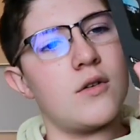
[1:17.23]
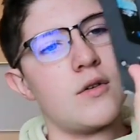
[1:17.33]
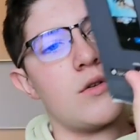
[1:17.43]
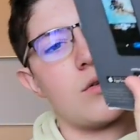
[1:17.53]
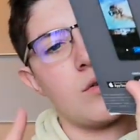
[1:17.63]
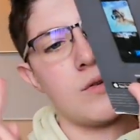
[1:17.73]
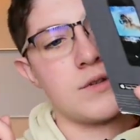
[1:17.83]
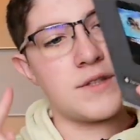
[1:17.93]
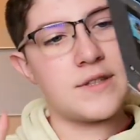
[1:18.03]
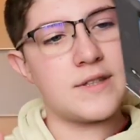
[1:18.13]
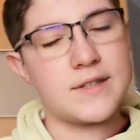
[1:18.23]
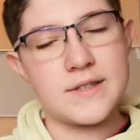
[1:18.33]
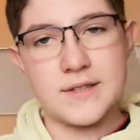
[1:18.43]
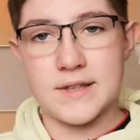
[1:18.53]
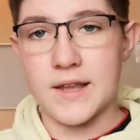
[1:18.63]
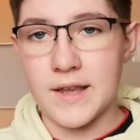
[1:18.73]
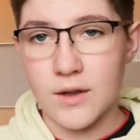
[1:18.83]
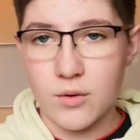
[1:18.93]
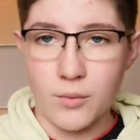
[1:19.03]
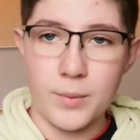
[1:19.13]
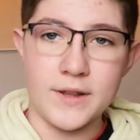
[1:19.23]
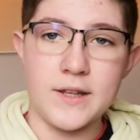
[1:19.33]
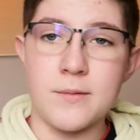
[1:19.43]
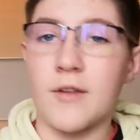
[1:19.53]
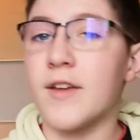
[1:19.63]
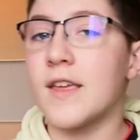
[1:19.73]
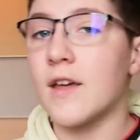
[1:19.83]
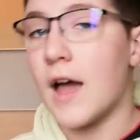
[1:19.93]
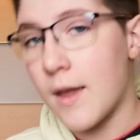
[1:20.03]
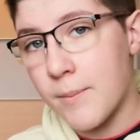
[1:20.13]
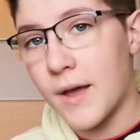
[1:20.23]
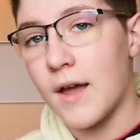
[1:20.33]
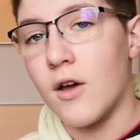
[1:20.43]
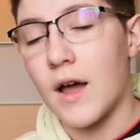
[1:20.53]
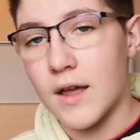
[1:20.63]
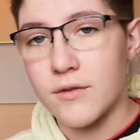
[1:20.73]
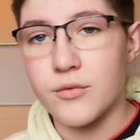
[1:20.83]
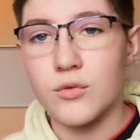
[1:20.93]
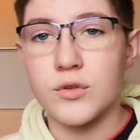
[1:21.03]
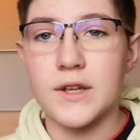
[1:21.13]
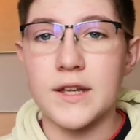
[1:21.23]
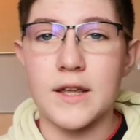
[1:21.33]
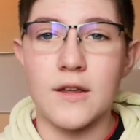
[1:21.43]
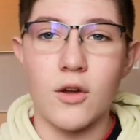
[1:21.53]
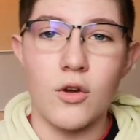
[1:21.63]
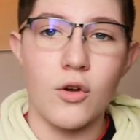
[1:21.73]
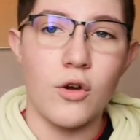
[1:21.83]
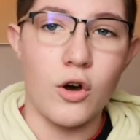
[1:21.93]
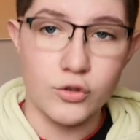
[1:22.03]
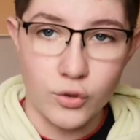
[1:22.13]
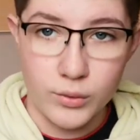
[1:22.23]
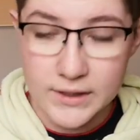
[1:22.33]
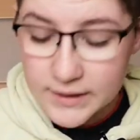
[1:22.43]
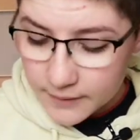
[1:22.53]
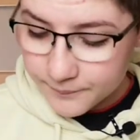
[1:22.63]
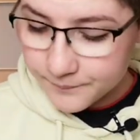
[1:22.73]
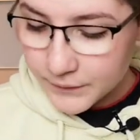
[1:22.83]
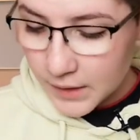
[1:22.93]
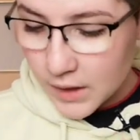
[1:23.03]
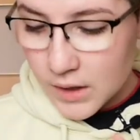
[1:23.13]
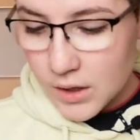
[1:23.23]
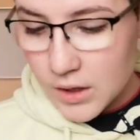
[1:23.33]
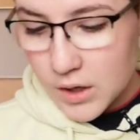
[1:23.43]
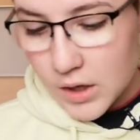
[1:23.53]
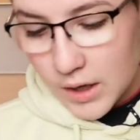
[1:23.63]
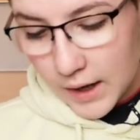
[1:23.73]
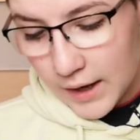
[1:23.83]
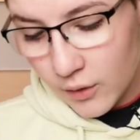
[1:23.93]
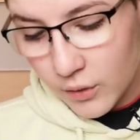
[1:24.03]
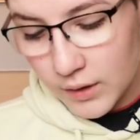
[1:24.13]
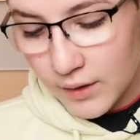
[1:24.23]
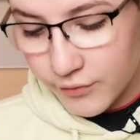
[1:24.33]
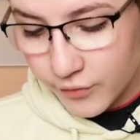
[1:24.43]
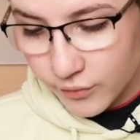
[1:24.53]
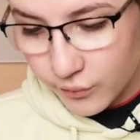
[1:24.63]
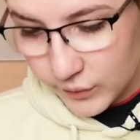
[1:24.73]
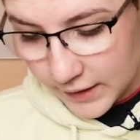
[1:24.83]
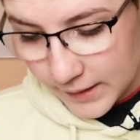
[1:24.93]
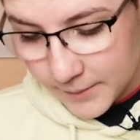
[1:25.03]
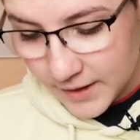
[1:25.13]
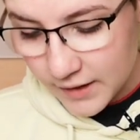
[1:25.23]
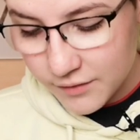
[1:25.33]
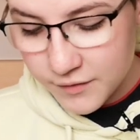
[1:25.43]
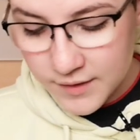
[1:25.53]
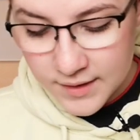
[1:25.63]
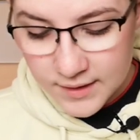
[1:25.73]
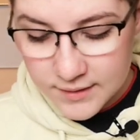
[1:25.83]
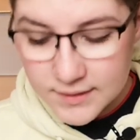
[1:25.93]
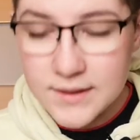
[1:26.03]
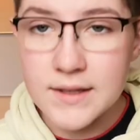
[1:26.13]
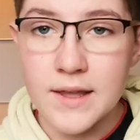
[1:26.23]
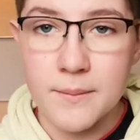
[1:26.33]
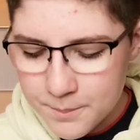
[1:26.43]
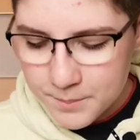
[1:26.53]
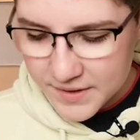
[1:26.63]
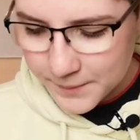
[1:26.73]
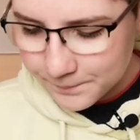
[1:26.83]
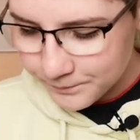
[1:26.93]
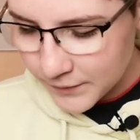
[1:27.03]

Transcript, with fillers: euh, c'est compatible avec iPad, euh, iPhone et euh, Android. Alors, la, caméra fait 10 MP.